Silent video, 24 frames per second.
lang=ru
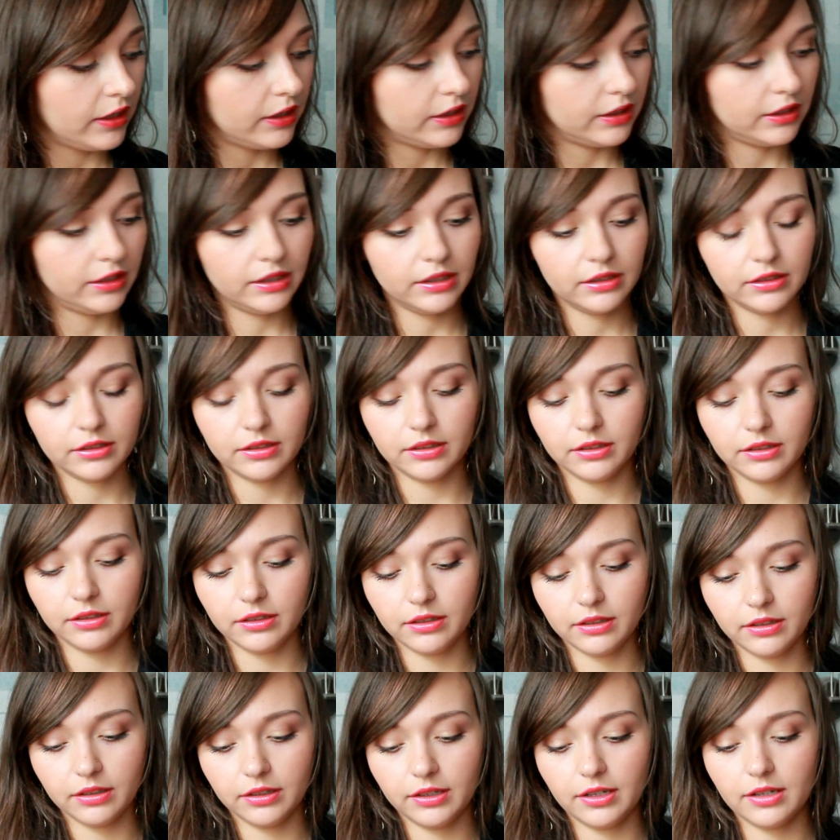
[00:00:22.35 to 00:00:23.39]
И
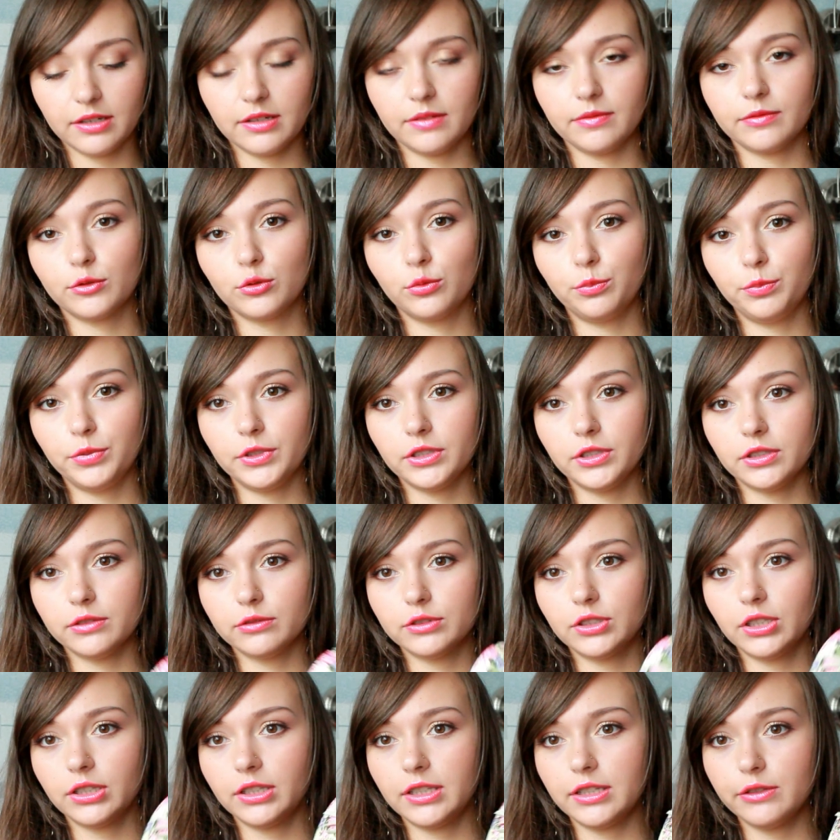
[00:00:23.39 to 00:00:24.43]
а, я купила вот
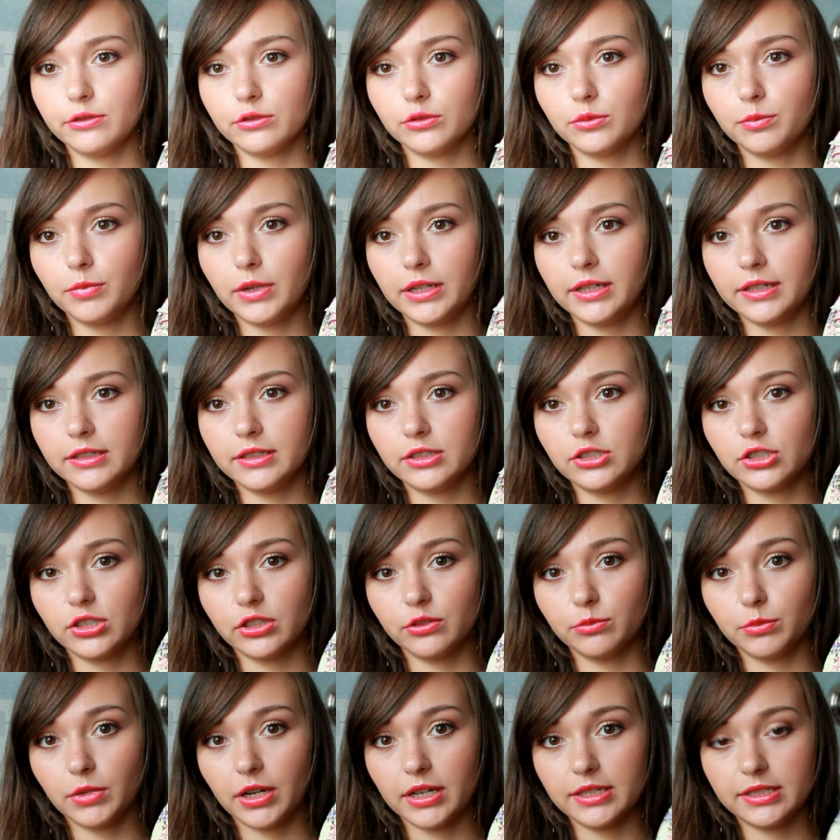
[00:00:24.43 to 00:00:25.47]
такие вот балеточки
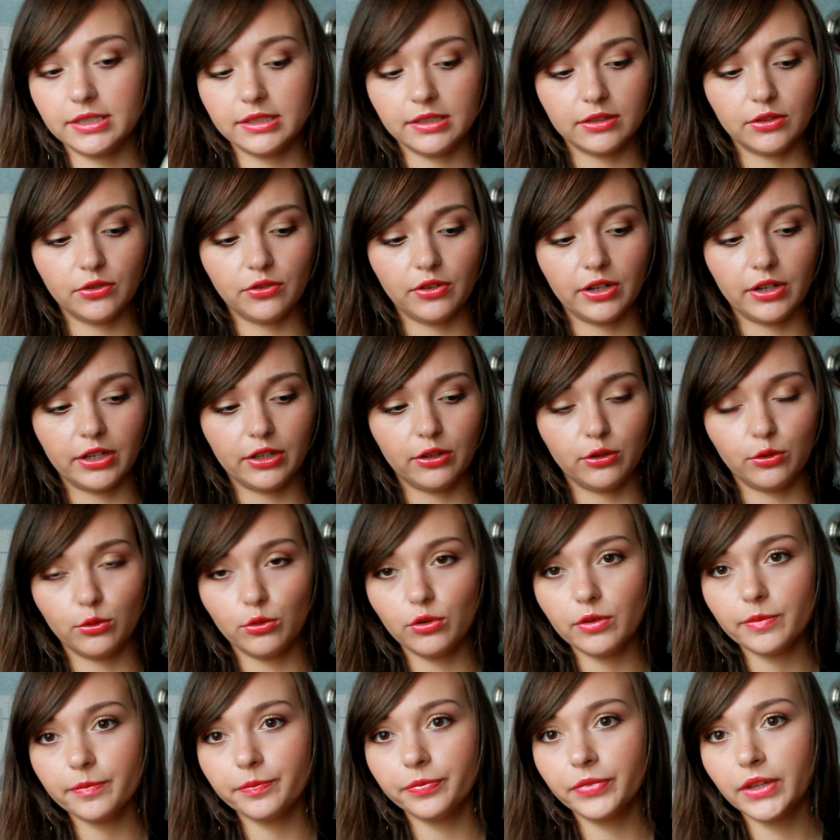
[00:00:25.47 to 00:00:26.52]
в магазине
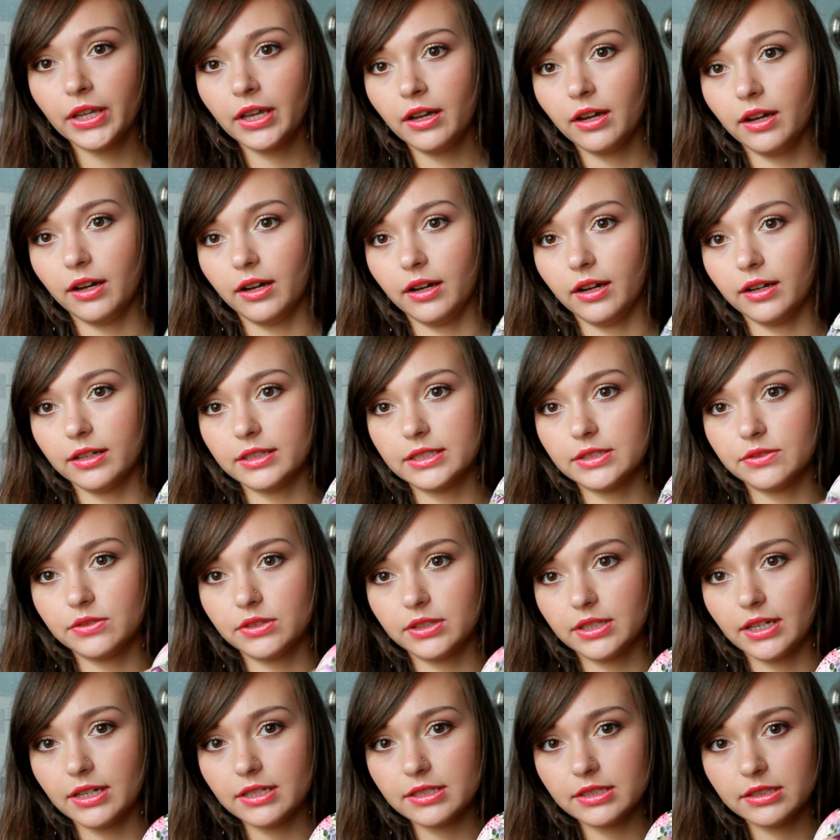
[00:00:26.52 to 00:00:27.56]
Твое, а,
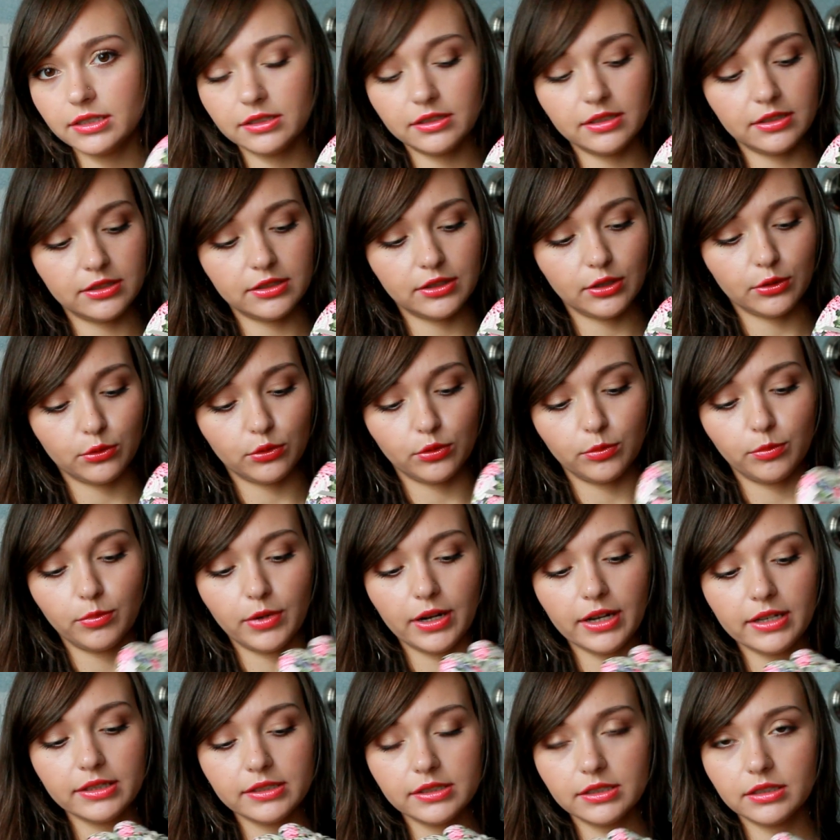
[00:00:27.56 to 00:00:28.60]
цветастые, здесь такой
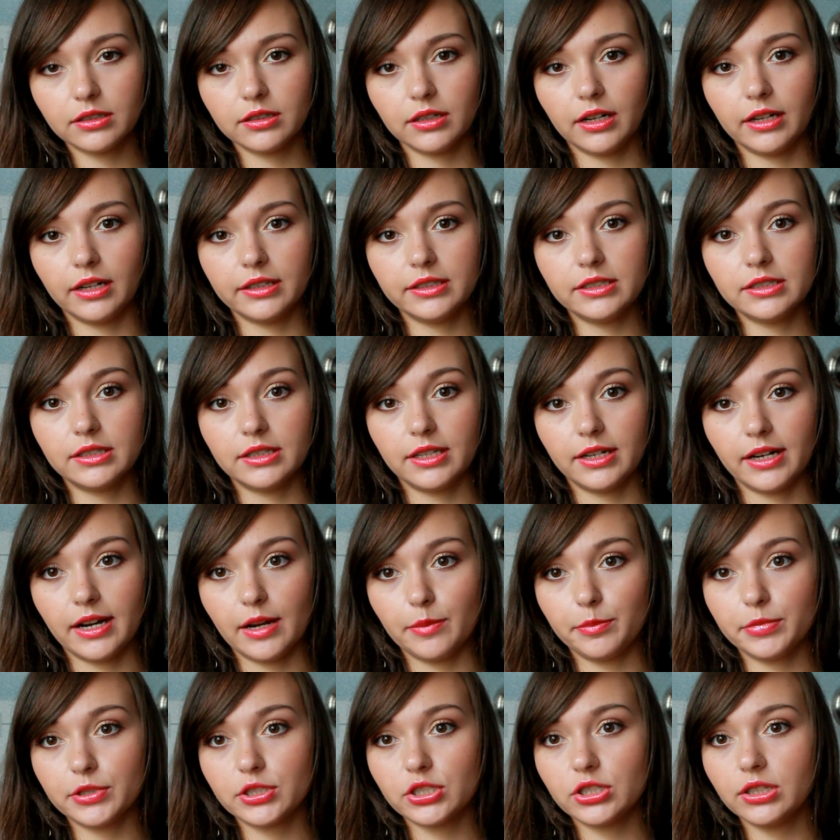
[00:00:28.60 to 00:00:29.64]
бантик, они
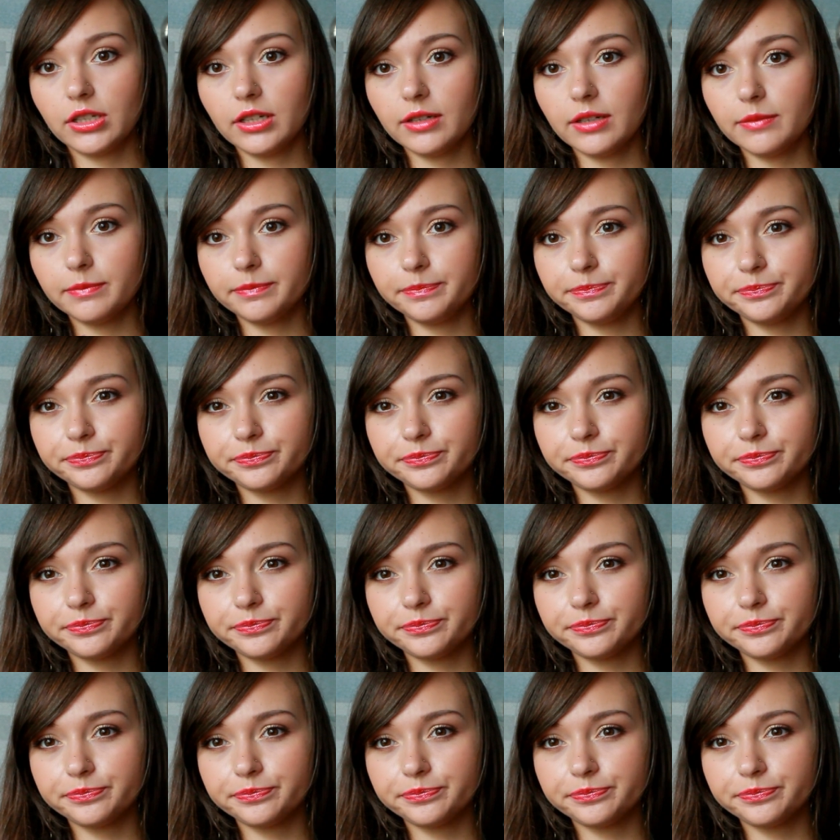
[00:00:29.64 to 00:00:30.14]
тряпочные,